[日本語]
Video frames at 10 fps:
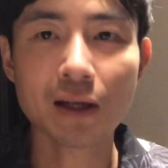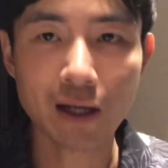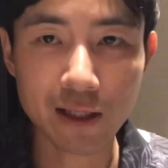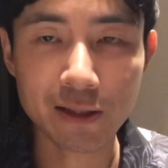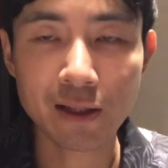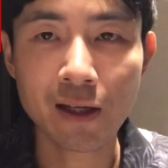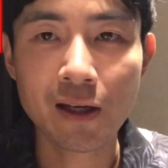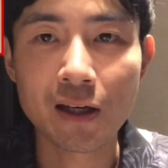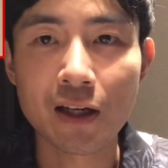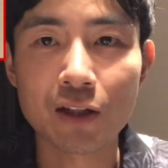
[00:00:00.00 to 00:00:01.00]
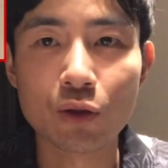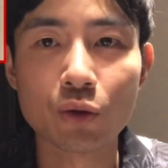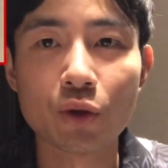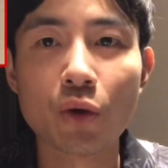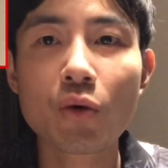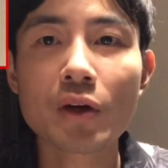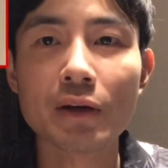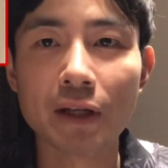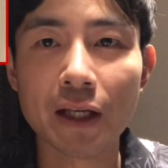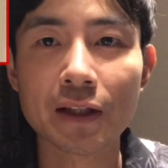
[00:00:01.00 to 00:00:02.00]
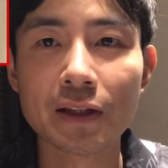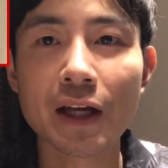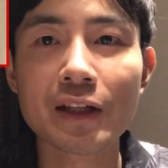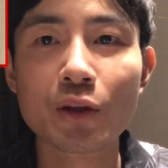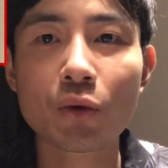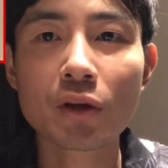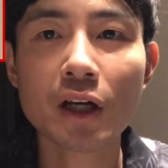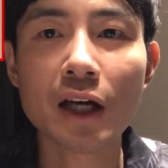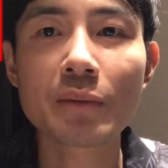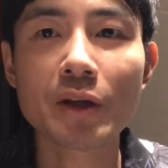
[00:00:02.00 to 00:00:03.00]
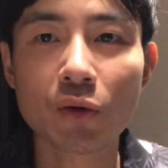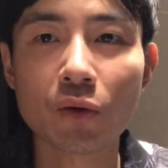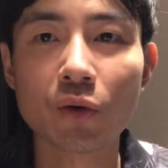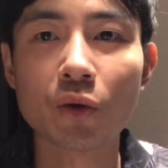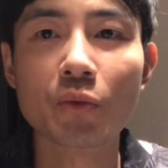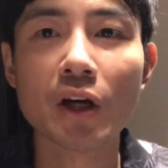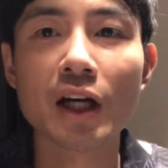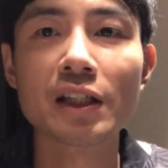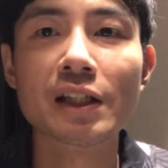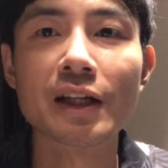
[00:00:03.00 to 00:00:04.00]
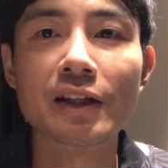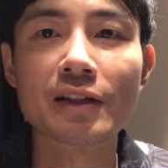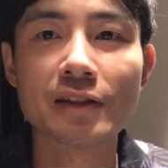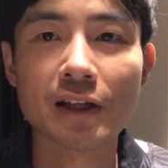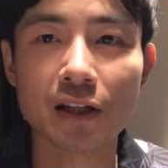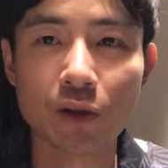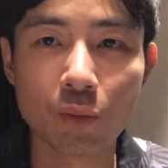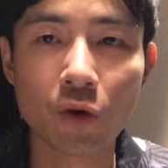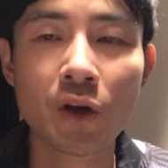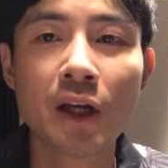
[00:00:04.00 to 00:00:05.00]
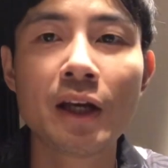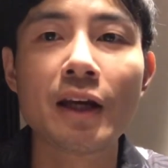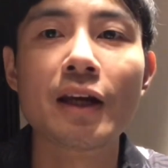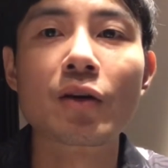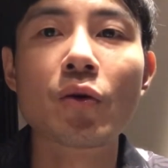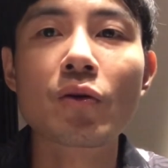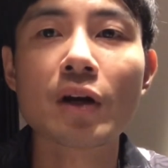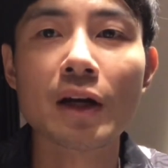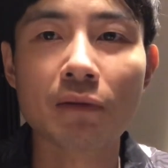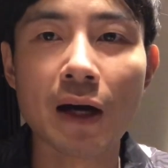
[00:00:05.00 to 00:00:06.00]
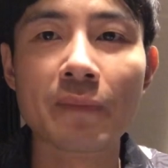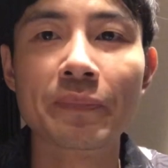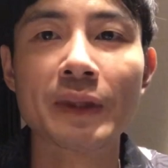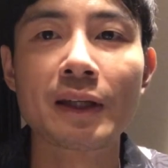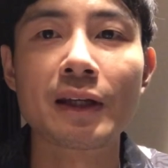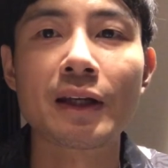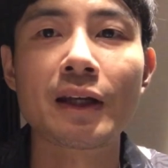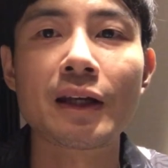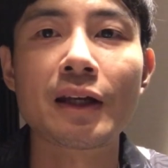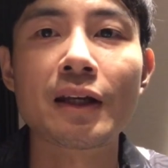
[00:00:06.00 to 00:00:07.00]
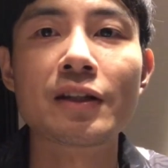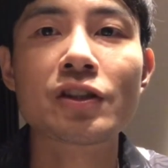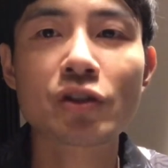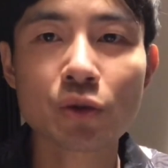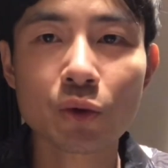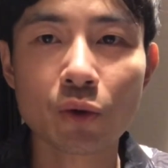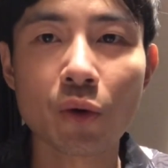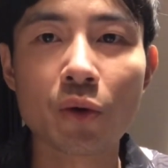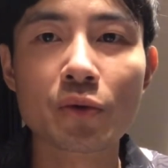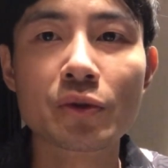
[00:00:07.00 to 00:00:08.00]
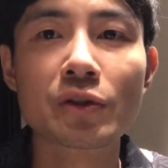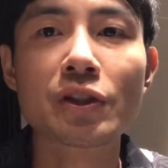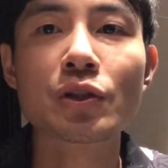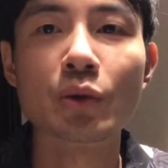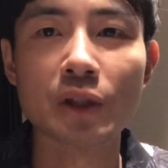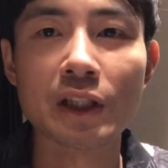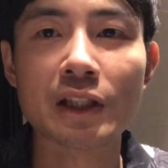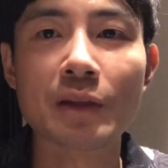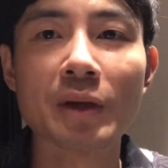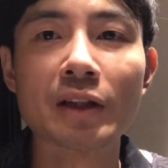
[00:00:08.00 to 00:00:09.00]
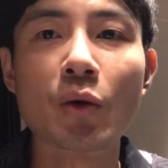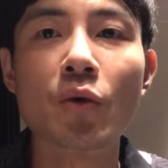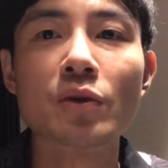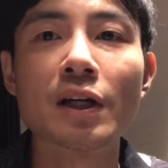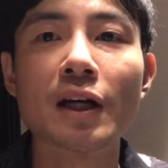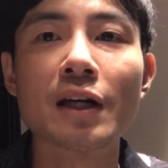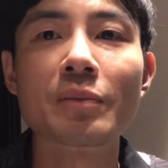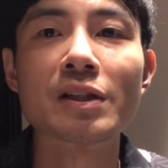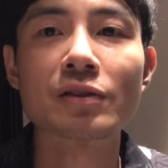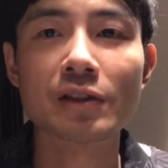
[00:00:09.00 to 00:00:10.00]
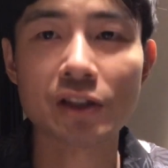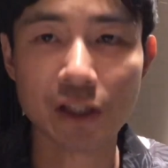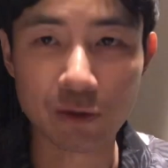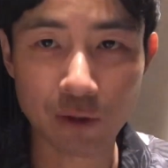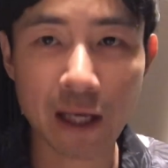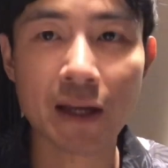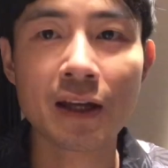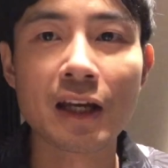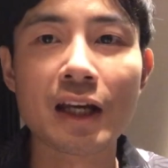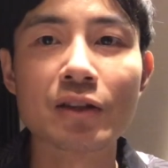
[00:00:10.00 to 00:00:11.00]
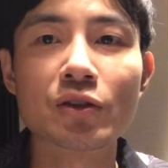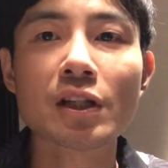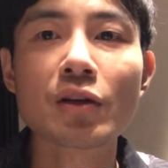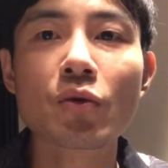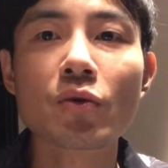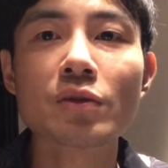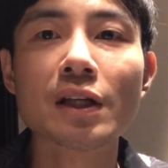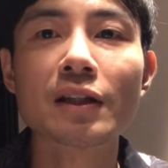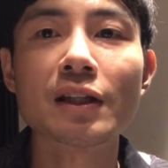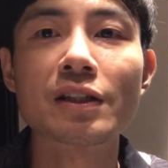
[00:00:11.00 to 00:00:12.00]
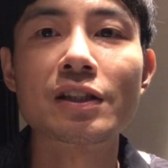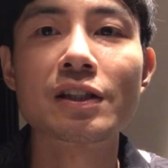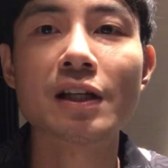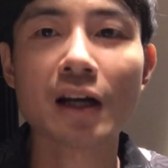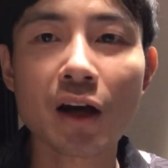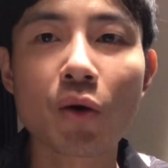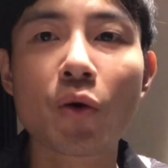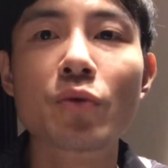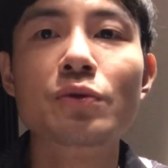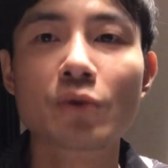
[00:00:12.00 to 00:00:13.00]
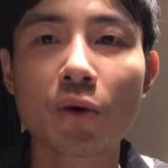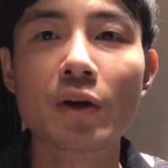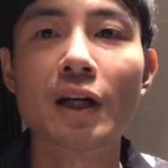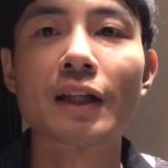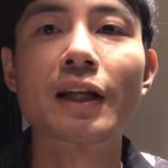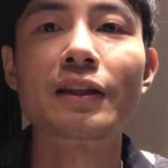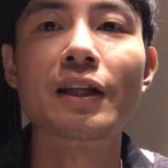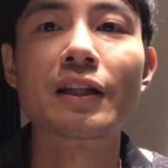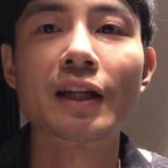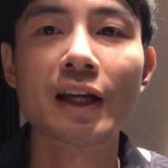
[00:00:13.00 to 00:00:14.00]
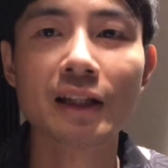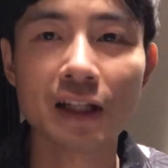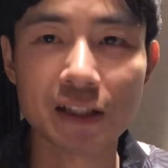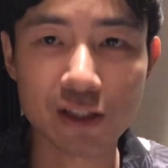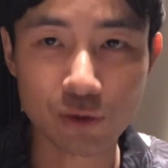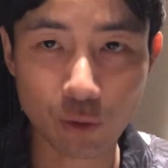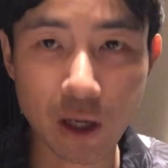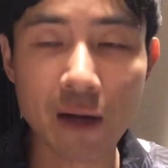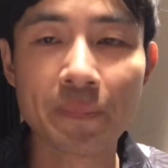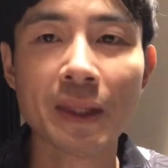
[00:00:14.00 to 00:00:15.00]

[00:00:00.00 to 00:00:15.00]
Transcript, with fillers: はい、えー、ということで今回はね第4回目の子ども会議なんですけれども、えー、今回は、えー、市長と副市長に決まったお子さんがいましたので、えそちらのお子さんたちから抱負を語っていただいたりですとか、